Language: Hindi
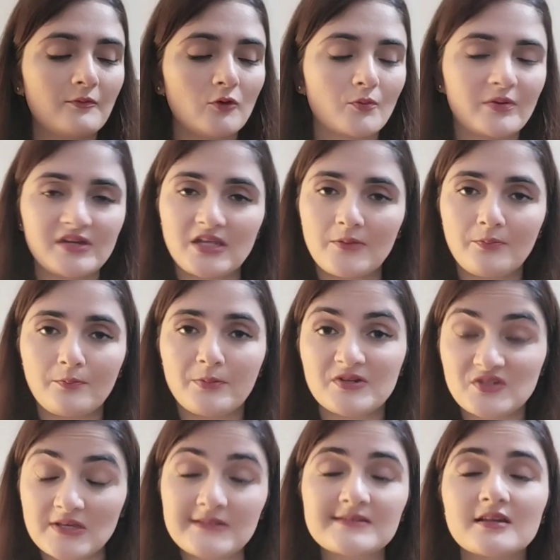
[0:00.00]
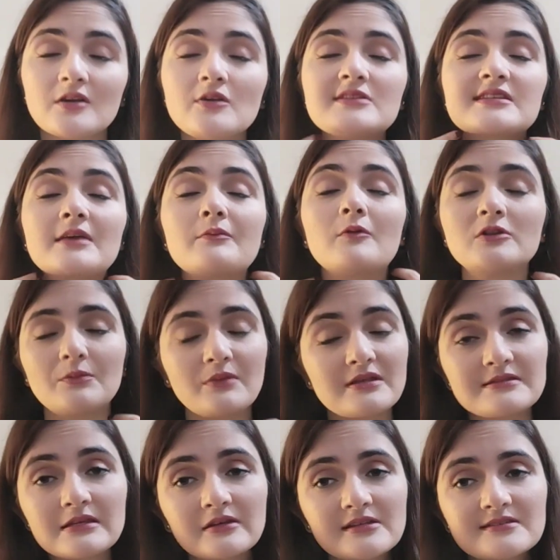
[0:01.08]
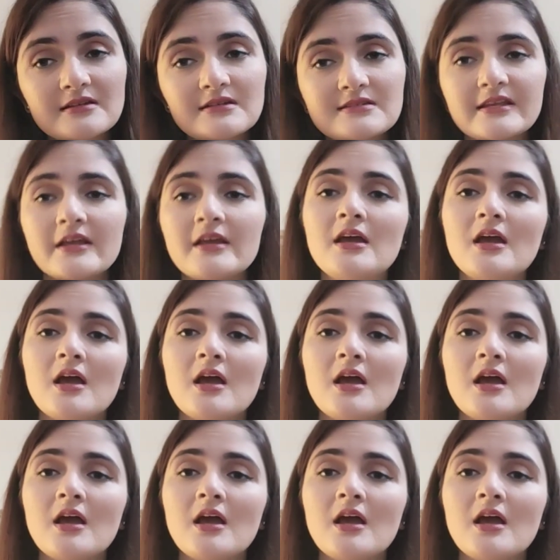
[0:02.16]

लोग फिर ये परचेज कर लो इसके बहुत अमेजिंग रिजल्ट हैं